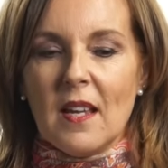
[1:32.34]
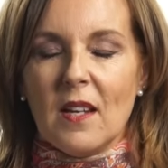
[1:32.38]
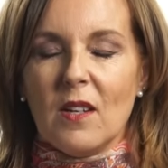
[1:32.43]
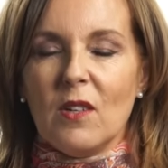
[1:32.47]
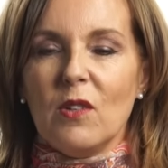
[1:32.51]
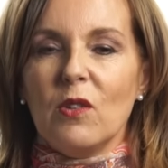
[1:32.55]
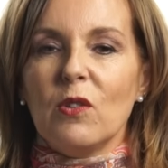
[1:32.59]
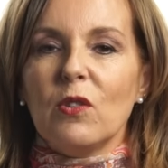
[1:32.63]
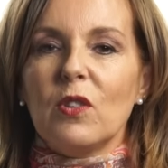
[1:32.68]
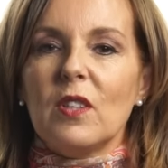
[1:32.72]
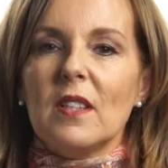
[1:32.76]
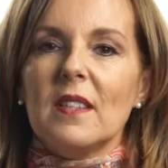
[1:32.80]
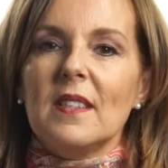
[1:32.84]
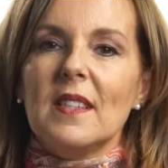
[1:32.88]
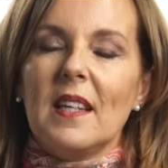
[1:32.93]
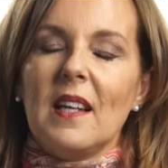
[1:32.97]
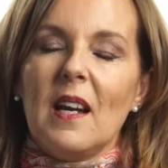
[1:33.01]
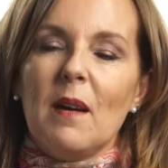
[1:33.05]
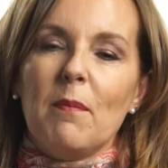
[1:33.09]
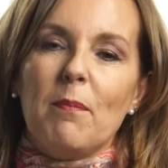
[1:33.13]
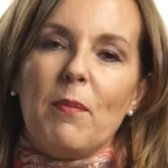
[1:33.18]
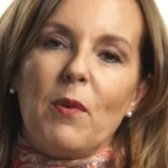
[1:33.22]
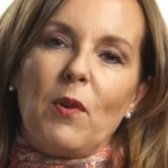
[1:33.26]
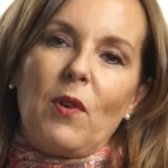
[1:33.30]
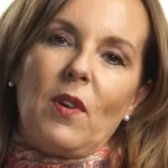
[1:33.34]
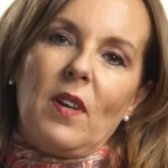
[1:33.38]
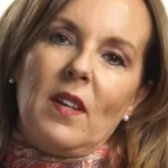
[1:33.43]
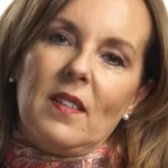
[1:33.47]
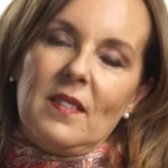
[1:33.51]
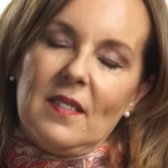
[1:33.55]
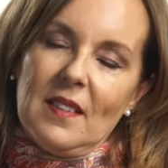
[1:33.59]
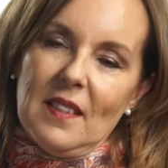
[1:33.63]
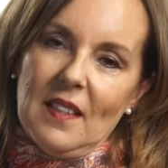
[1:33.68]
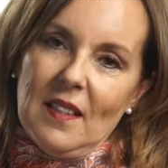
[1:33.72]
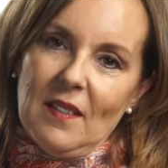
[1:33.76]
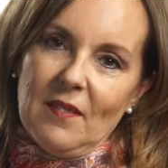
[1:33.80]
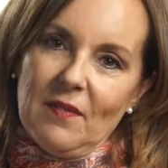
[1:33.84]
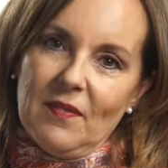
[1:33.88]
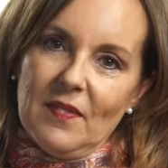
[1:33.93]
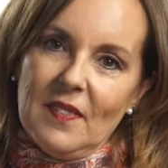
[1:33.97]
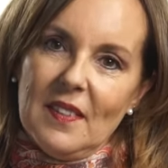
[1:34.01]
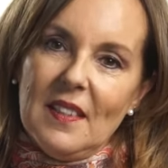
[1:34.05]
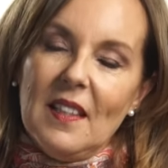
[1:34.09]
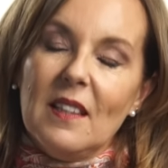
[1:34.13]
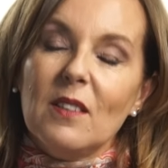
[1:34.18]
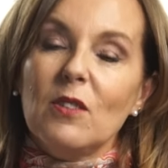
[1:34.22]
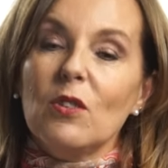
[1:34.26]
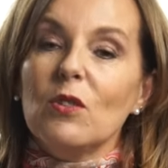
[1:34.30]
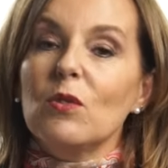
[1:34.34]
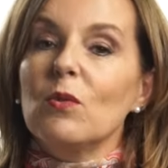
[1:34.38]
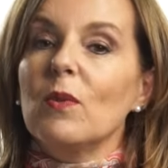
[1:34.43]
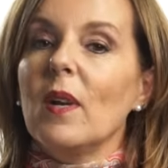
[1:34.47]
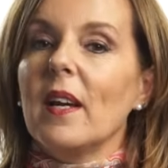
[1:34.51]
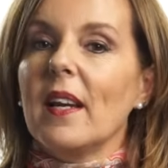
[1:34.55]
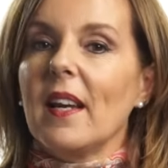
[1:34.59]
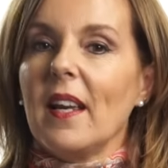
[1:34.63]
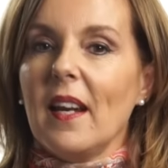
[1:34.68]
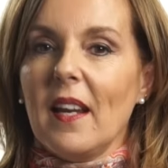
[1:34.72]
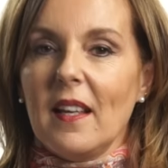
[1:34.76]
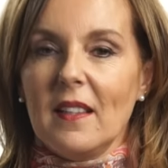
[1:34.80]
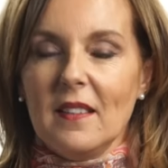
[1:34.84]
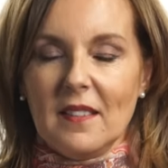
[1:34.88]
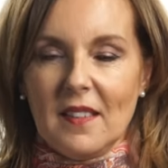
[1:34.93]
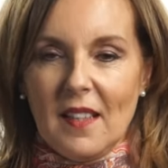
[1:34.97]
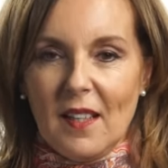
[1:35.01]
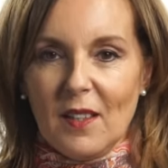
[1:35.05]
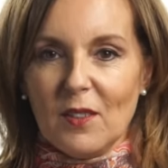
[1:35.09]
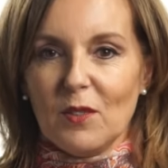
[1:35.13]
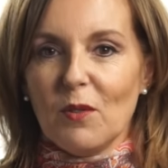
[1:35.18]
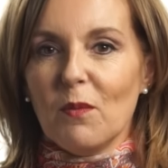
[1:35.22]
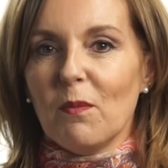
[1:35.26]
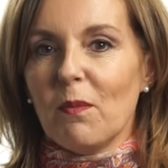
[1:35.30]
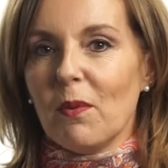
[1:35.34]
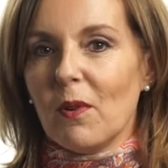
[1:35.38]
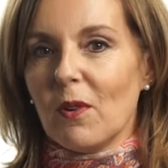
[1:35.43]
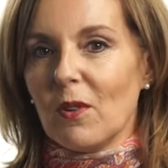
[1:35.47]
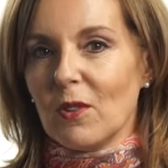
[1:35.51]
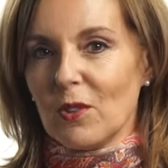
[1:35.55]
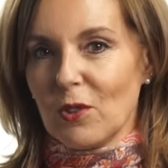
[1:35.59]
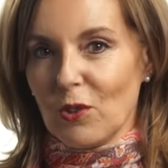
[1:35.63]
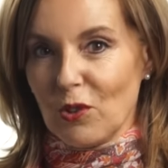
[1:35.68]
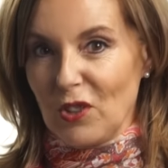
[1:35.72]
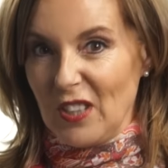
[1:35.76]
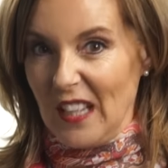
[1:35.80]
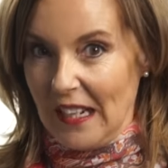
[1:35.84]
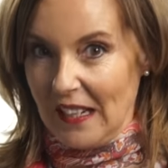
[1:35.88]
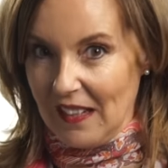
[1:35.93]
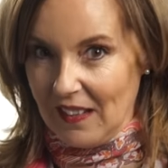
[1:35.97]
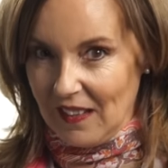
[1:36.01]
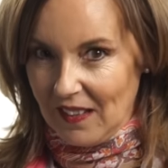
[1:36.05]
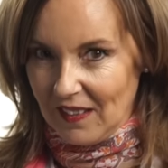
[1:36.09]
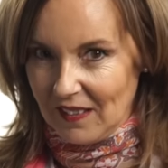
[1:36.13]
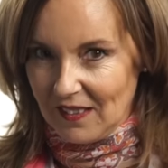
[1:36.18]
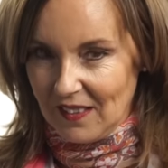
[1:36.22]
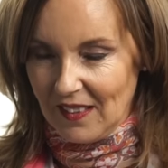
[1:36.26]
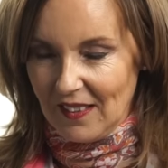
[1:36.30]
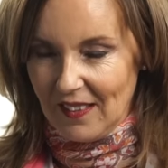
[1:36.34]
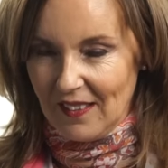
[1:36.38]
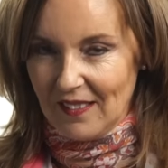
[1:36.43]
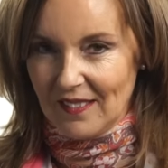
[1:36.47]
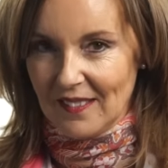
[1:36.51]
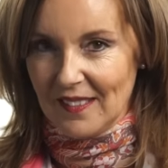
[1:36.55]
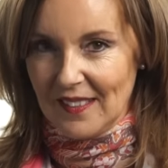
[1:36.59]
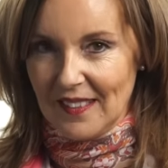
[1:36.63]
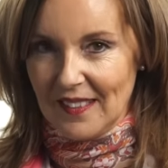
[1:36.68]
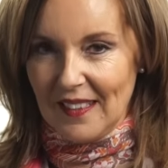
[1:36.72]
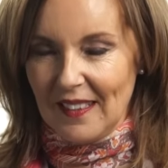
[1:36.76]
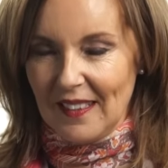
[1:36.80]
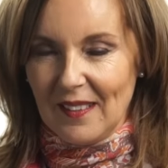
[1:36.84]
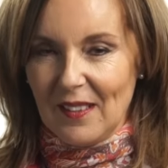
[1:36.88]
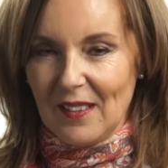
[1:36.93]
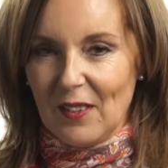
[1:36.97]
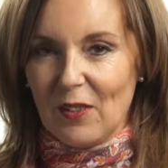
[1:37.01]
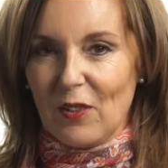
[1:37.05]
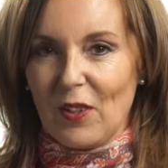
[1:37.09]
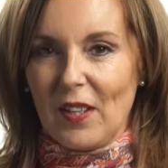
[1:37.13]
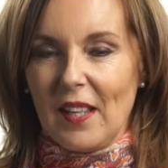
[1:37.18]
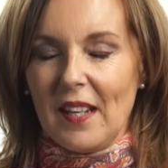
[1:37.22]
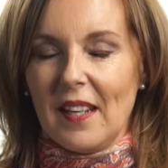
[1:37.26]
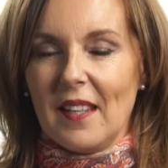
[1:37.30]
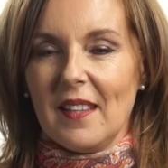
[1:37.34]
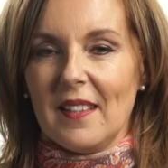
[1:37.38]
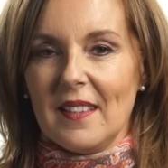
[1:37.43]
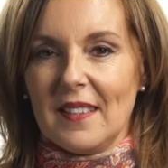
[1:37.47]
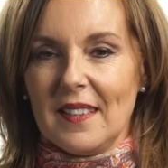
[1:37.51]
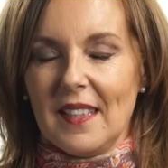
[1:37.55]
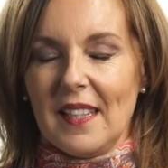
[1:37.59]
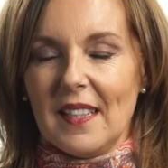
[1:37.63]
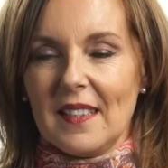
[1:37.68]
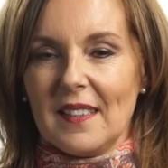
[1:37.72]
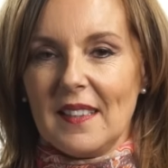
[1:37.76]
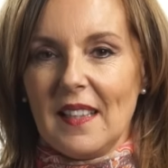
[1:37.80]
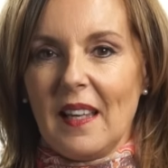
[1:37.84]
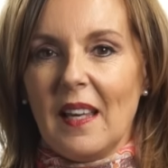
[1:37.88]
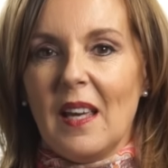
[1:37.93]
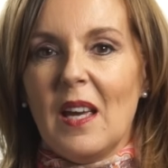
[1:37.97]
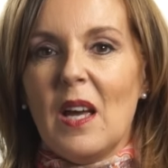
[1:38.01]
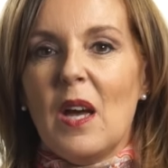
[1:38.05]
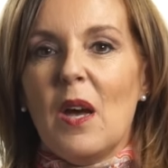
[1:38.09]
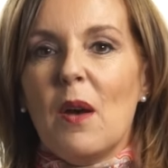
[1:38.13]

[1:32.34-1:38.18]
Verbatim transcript: no te llega porque sí. Y esto es una creencia, es un poco esotérica, si, lo quieres decir así.